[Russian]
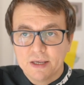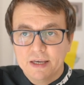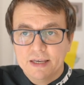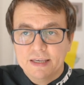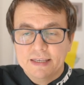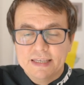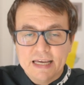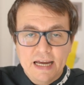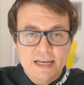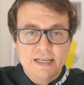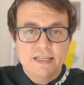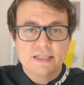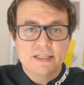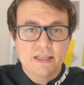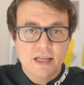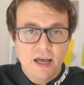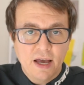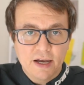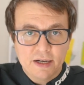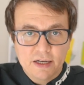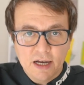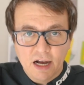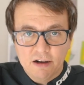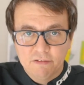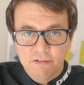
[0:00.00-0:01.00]
я не
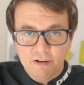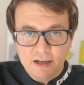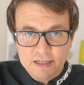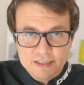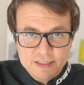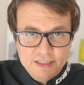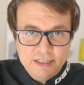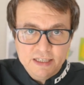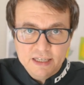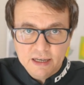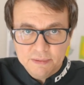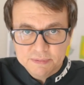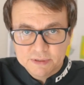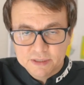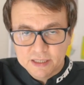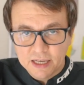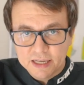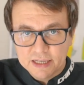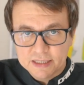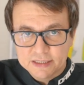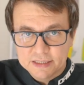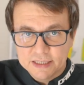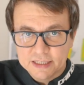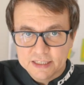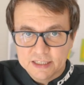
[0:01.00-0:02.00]
знаю, как в России
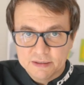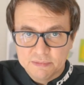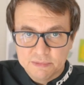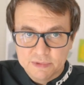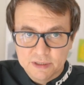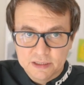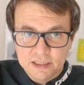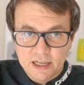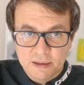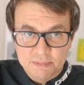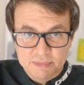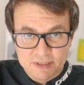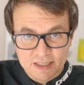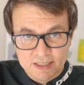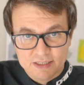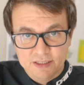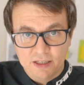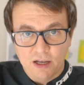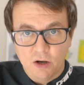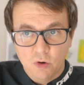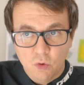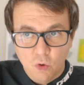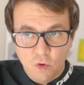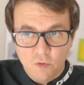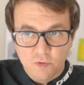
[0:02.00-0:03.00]
обстоит с этим делом, со
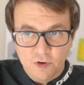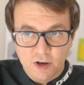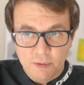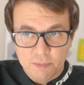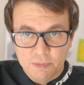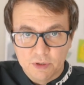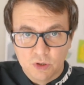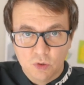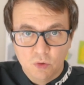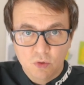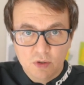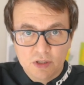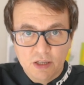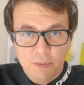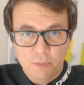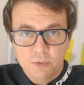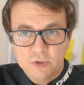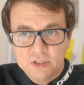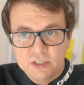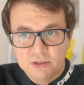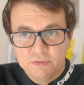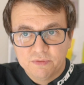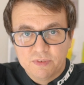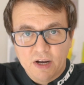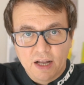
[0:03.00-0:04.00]
страховками, но,
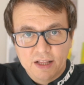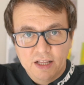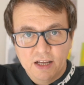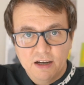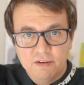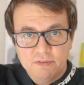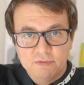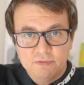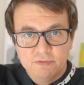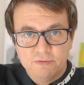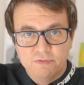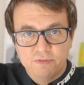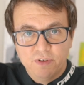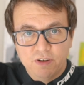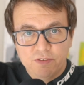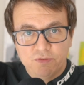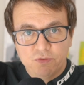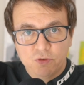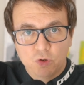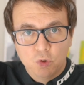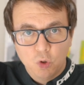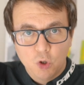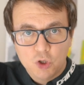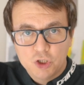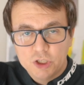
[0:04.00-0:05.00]
допустим, когда вы в
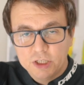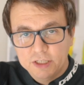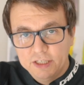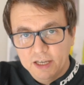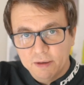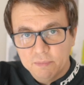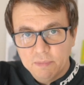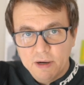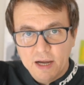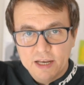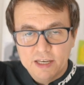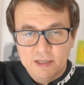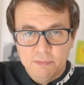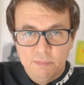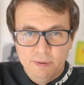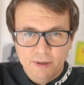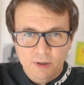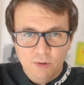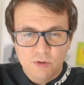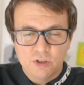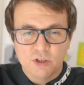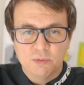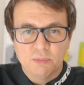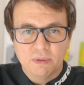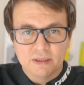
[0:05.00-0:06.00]
той же Германии
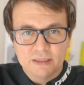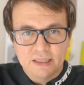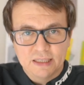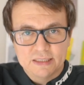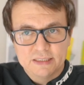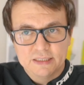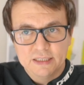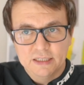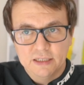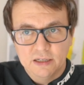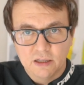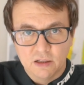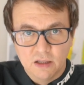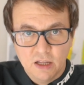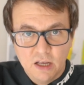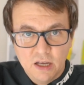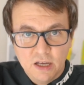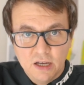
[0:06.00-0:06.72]
берете мотоцикл,